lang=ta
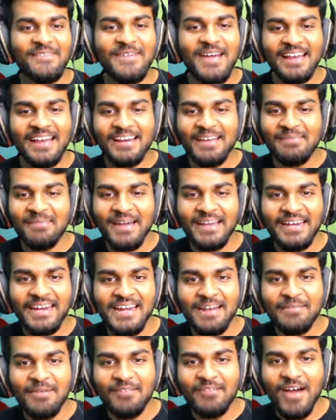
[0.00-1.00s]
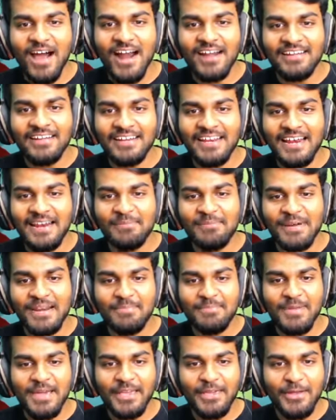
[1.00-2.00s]
வேற மாதிரி நம்ம வாட்டர்
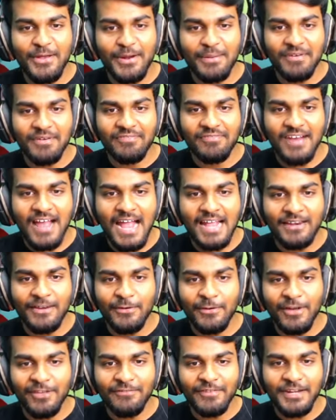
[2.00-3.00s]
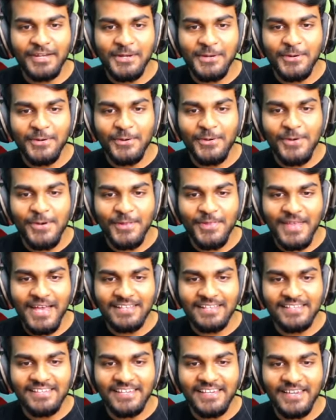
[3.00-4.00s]
எலமெண்டல் பைக்கையும் நம்ம ஃப்ராங்க்லினோட வீட்டுக்கு கொண்டு
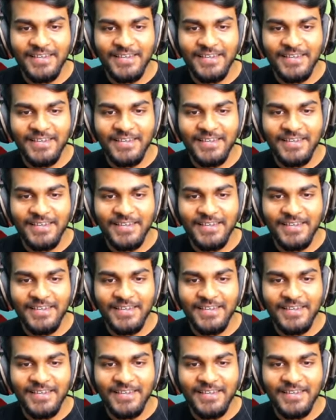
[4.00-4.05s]
வந்தாச்சு